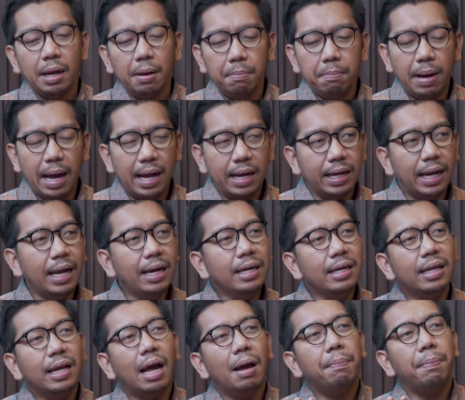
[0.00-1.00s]

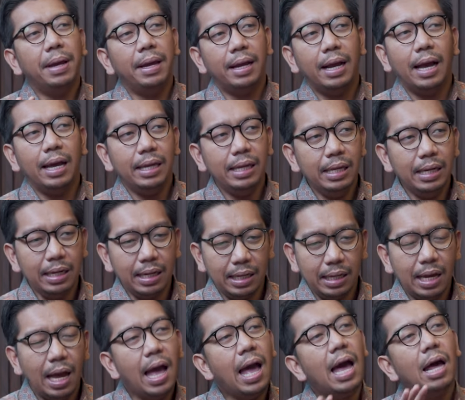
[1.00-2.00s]
Bahkan KPK
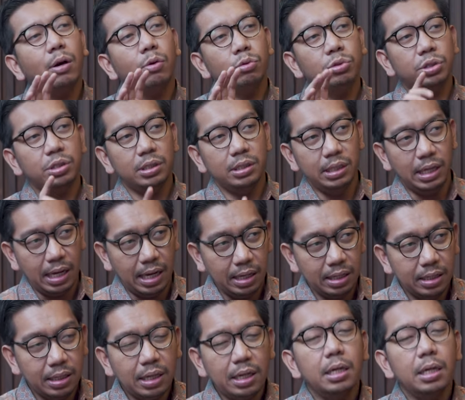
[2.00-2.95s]
ini harusnya